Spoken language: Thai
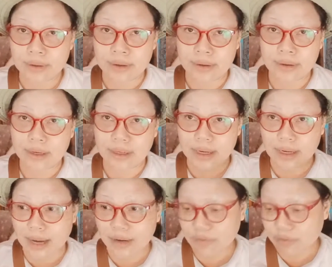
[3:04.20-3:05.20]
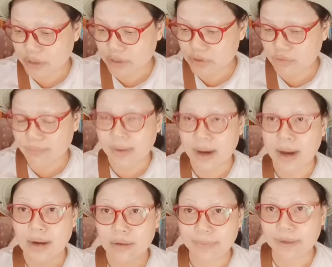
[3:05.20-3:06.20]
เด็กๆหลายคนที่จบมา
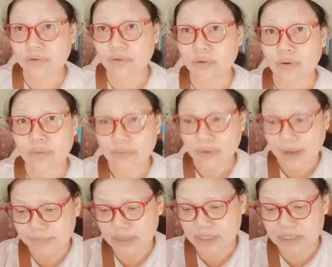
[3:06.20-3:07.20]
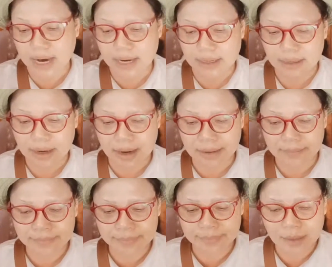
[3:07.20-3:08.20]
แล้วเป็นเจ้าของโรงแรมจริงจังนะคะ
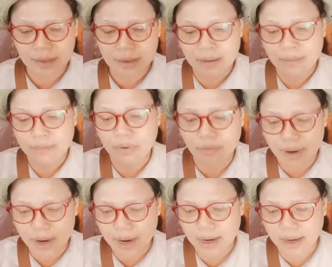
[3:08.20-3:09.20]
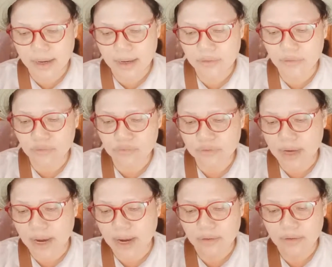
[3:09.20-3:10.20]
เพราะว่ายกตัวอ
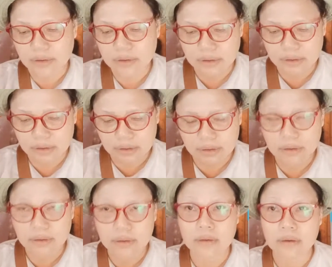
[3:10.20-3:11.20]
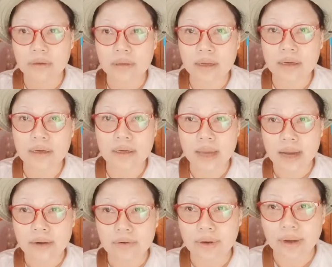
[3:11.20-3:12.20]
ย่างก็คือในเครือญา
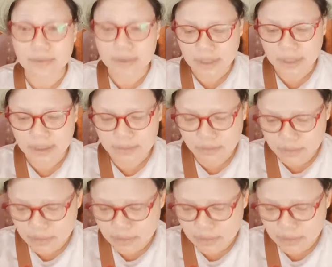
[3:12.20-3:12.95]
ติของเราเนี่ยนะห